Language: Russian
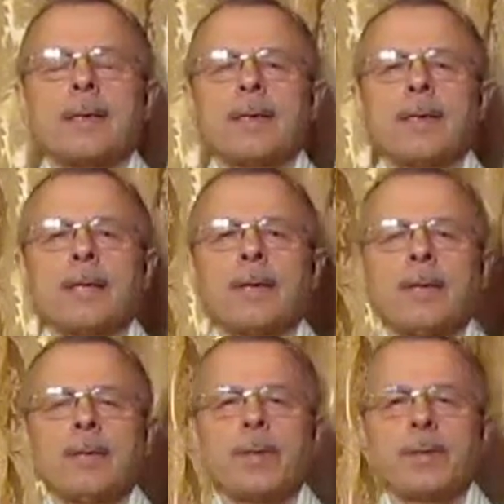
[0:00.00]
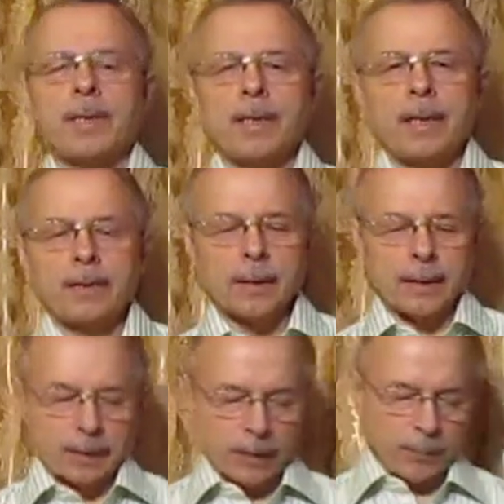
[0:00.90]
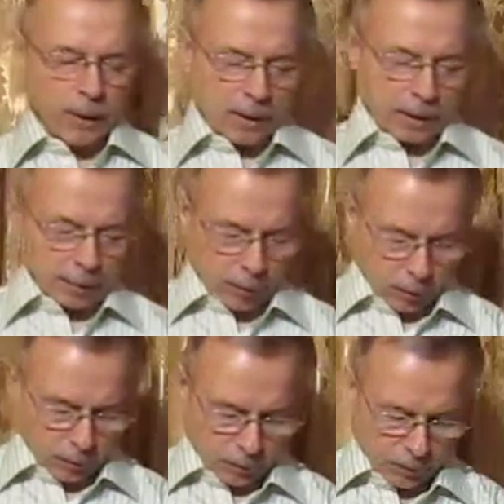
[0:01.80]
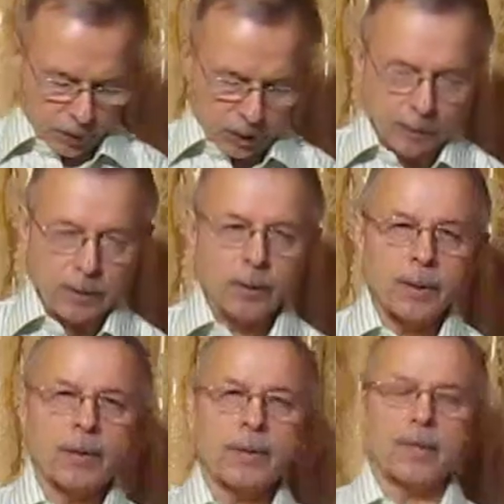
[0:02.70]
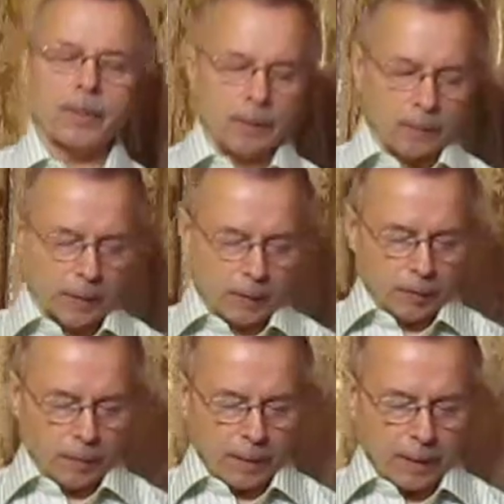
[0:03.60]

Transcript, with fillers: Стих Владимира Васильева написан мною в 1991 году